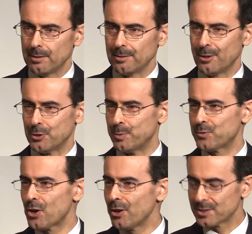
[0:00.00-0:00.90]
choćby
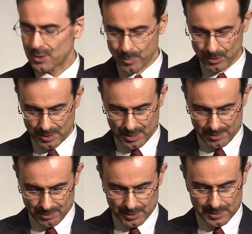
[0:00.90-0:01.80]
w szkole
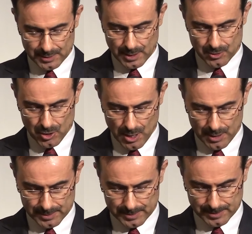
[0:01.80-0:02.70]
sobotniej, to jest ten
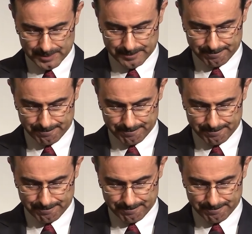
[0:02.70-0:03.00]
czas.